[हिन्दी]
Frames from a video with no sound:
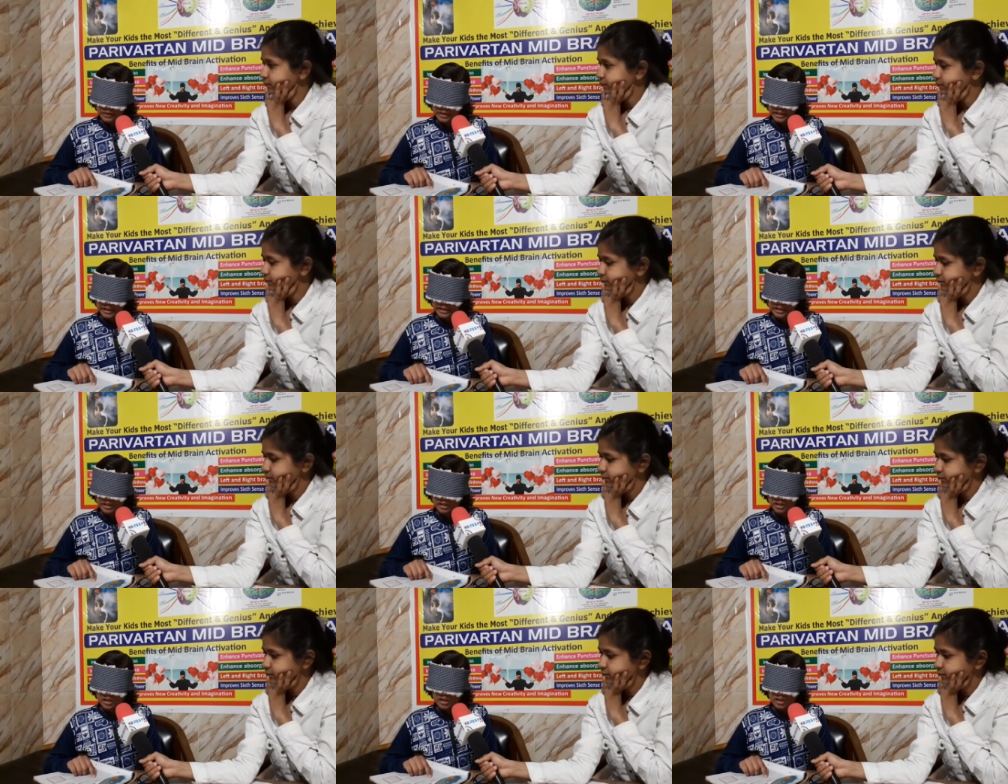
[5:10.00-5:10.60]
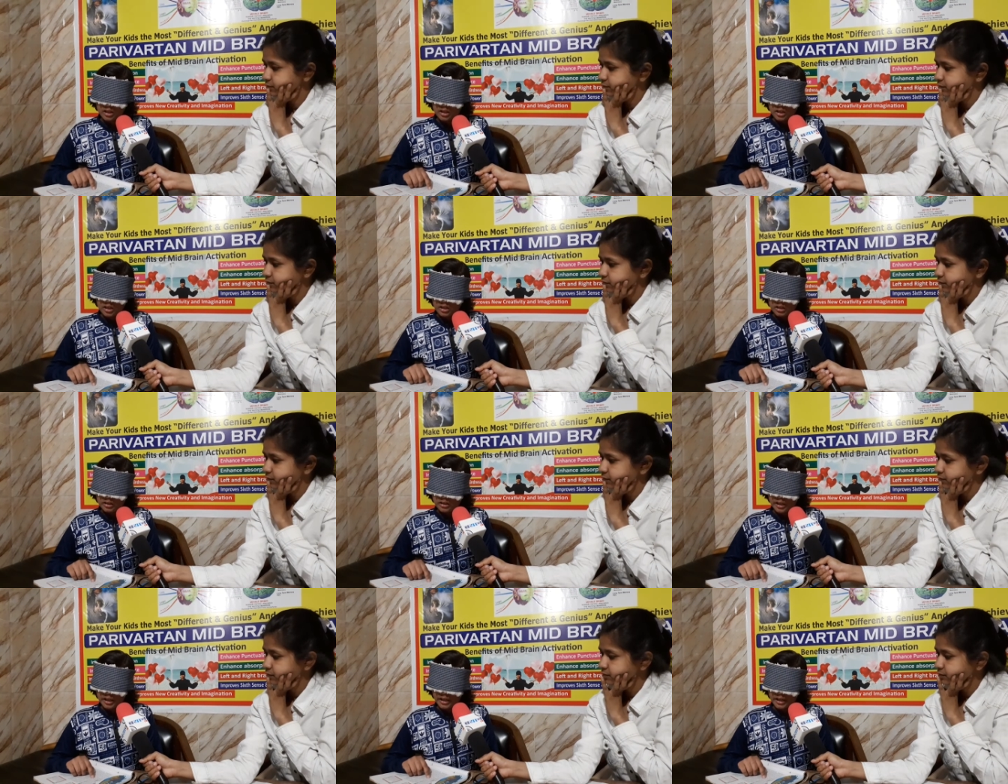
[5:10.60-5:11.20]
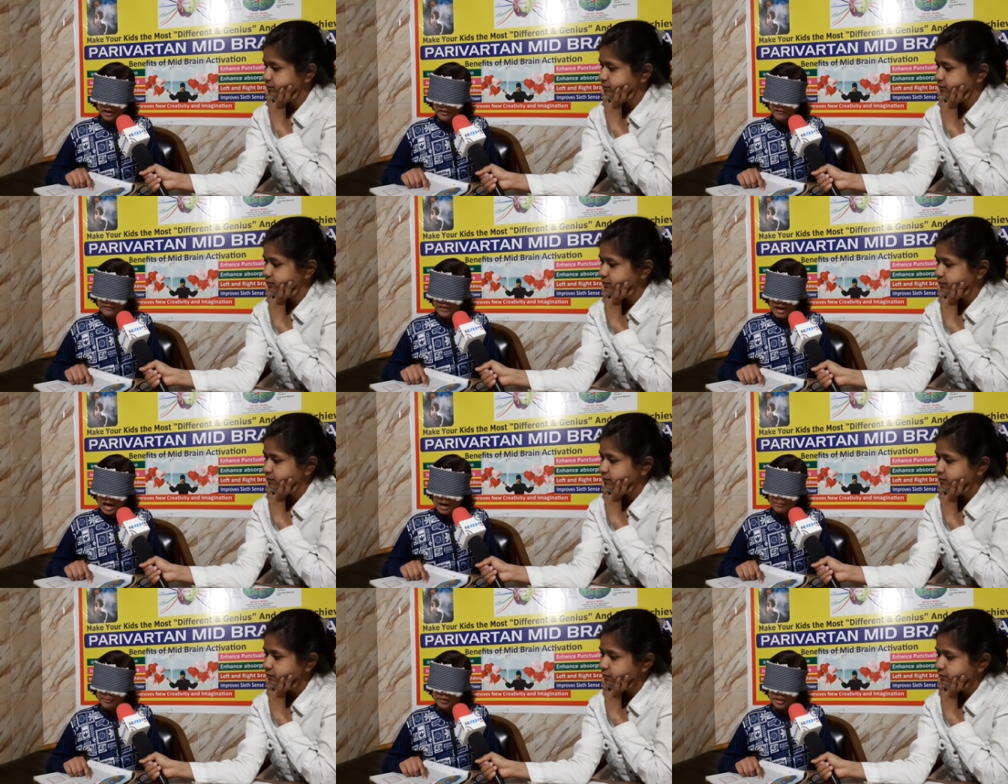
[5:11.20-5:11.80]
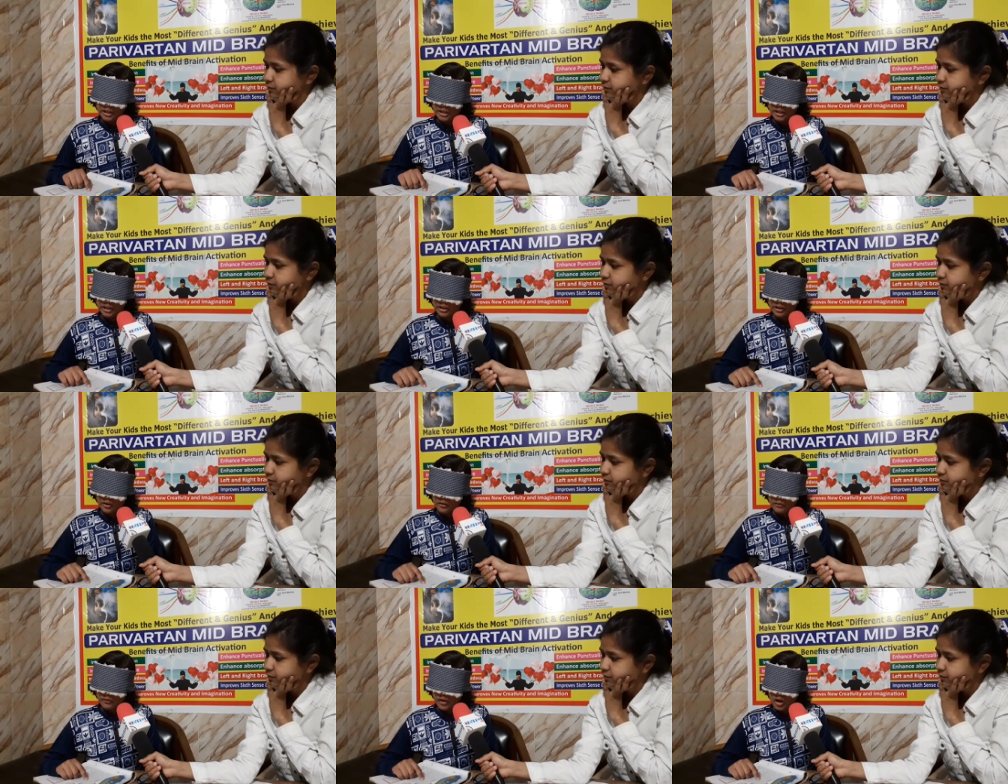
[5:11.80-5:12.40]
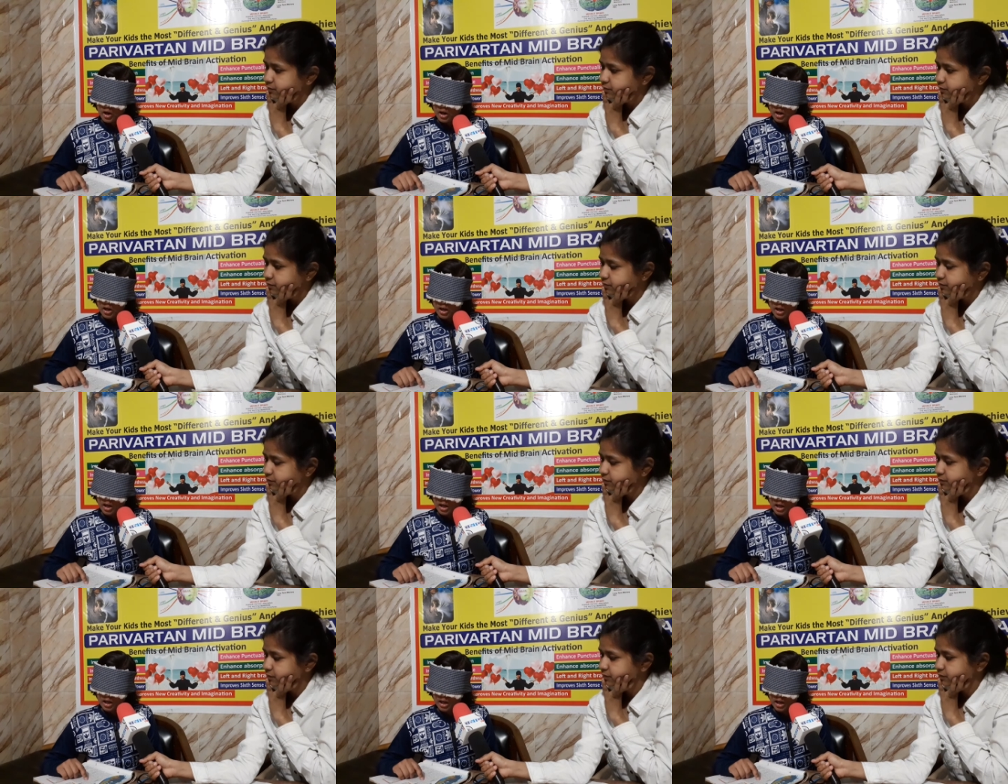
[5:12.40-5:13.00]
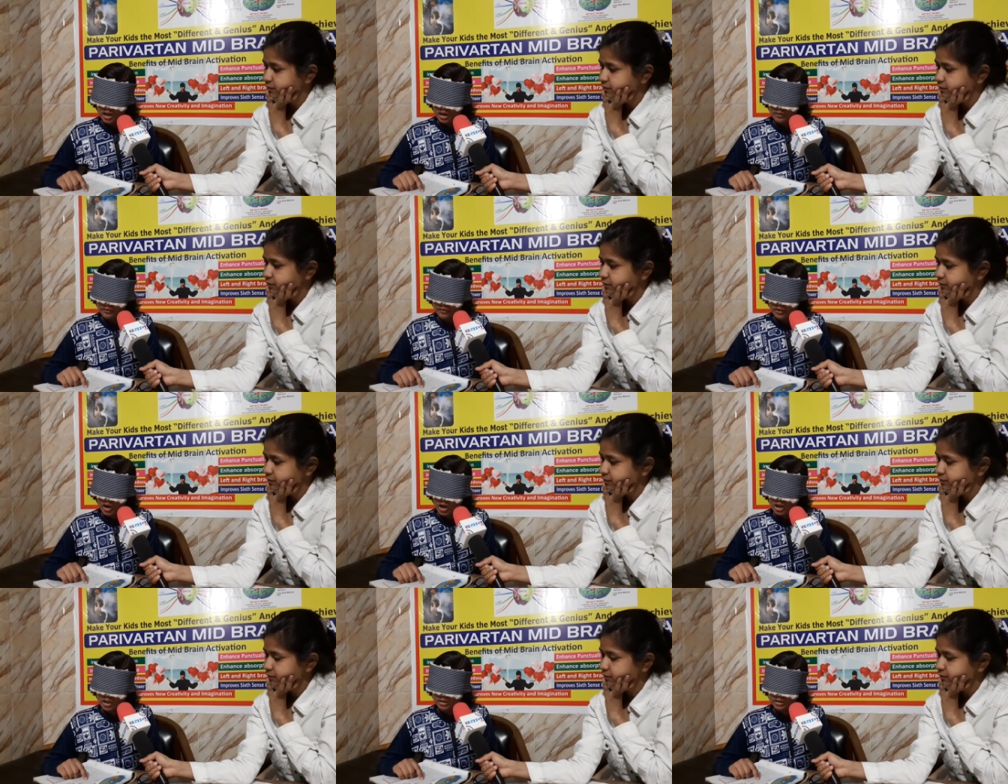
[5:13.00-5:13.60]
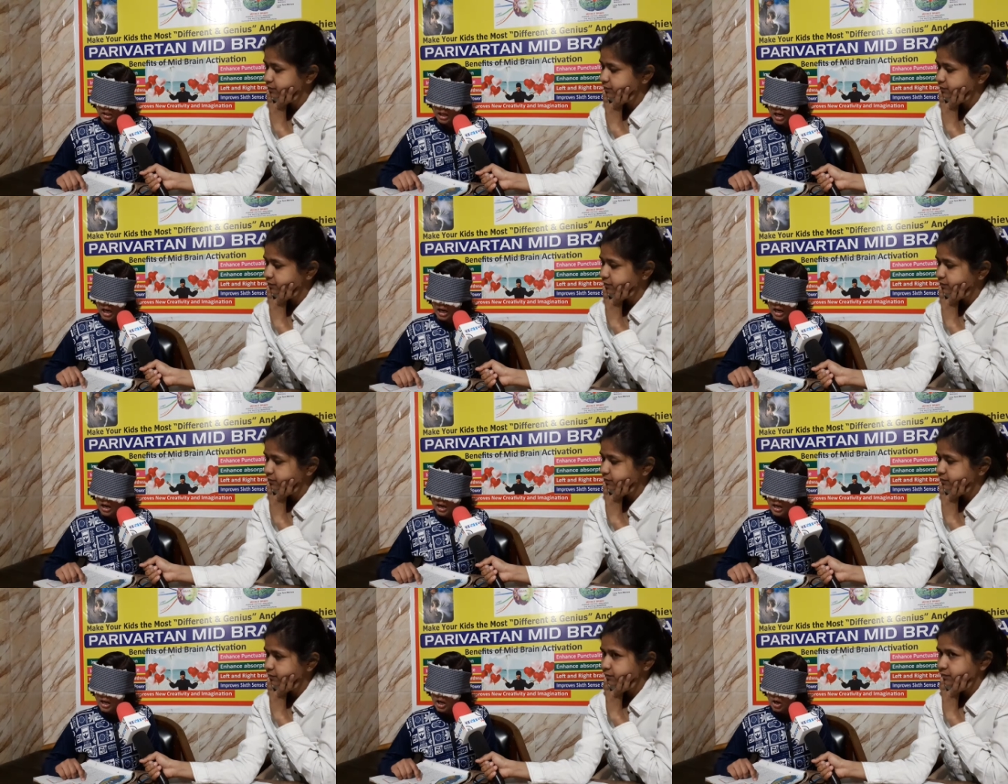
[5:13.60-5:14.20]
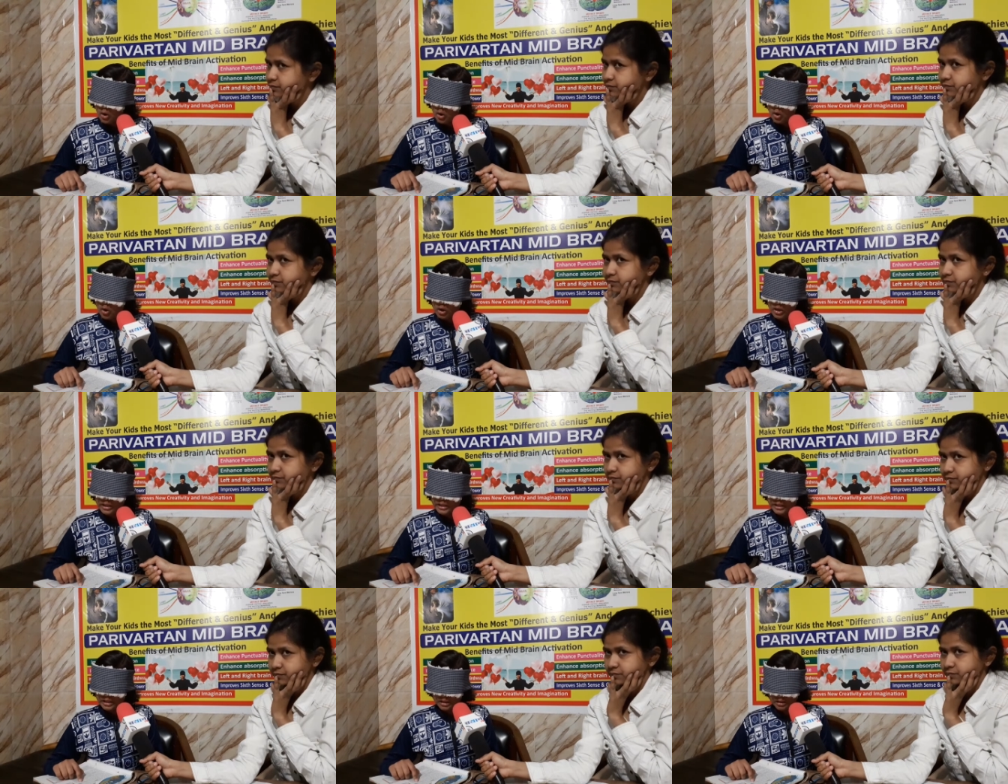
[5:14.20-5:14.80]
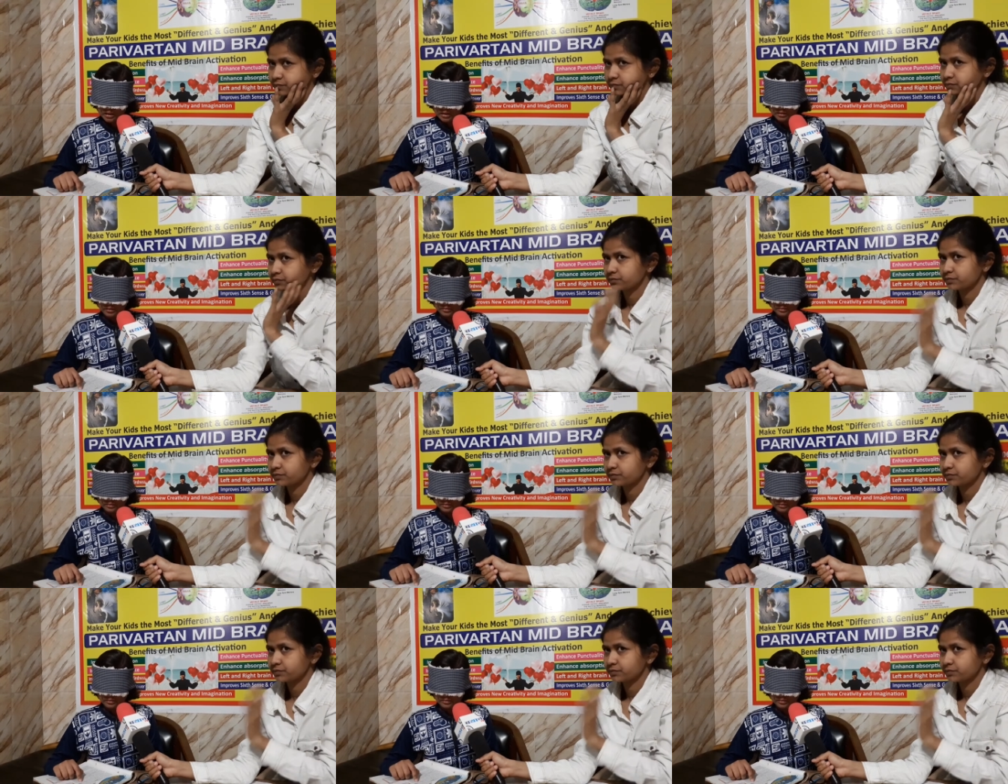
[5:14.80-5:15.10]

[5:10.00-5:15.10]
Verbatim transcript: feed their family for, for the whole year.